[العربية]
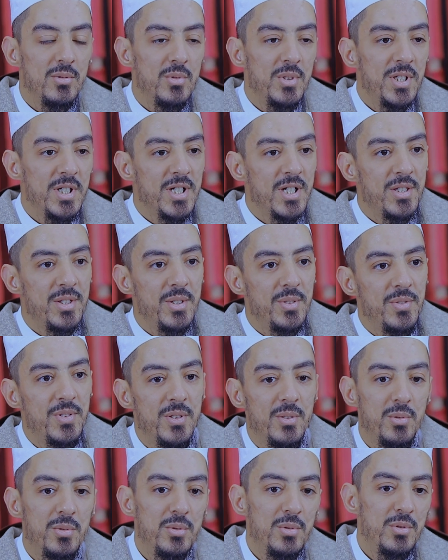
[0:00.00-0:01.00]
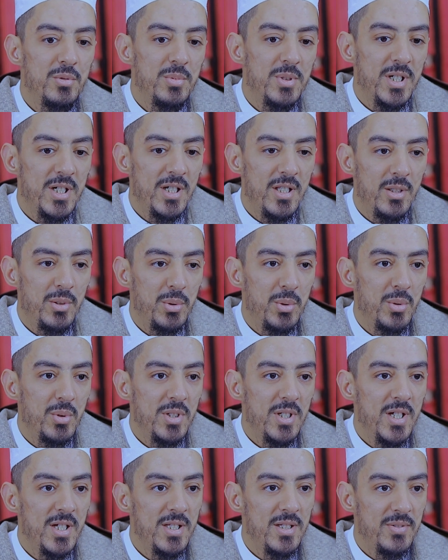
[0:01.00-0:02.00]
ونكث في قلوب أهل
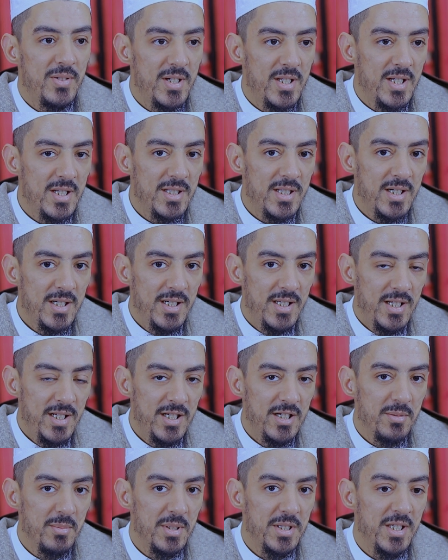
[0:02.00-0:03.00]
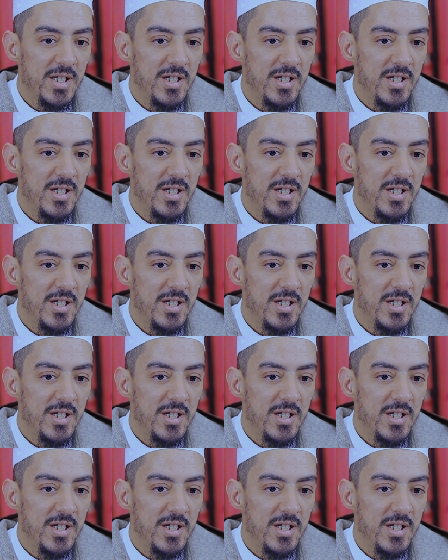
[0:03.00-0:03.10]
الطغيان فلا تعي الحكمة